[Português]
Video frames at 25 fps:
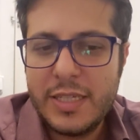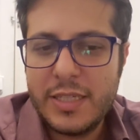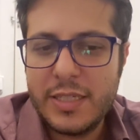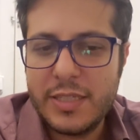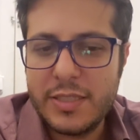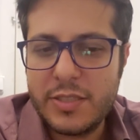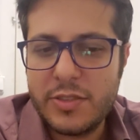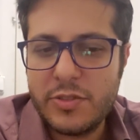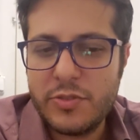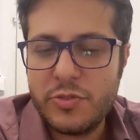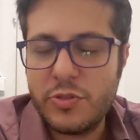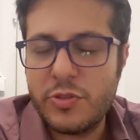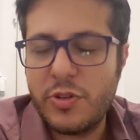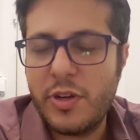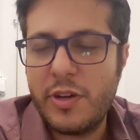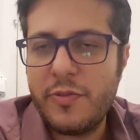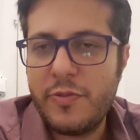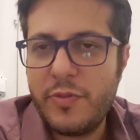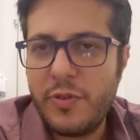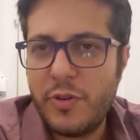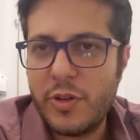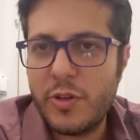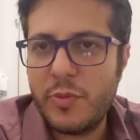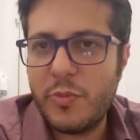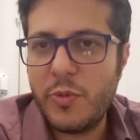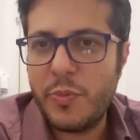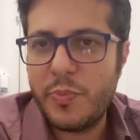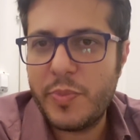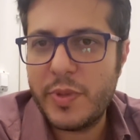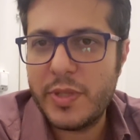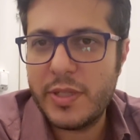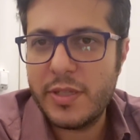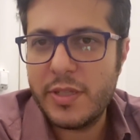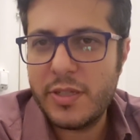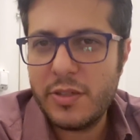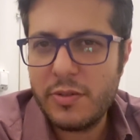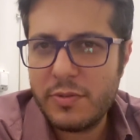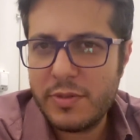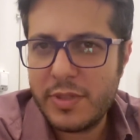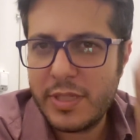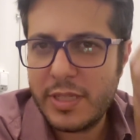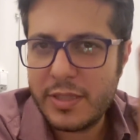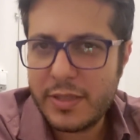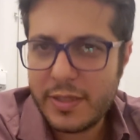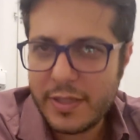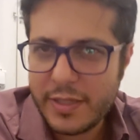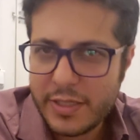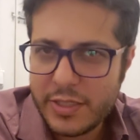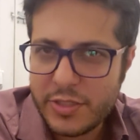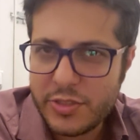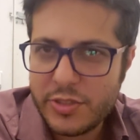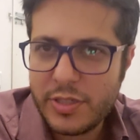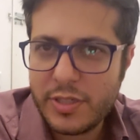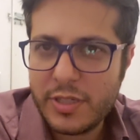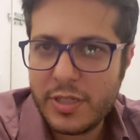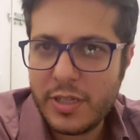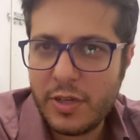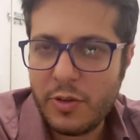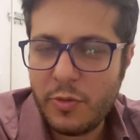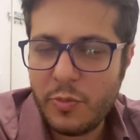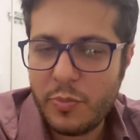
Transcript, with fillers: antes de jogar fora uma opinião, tenta enxergar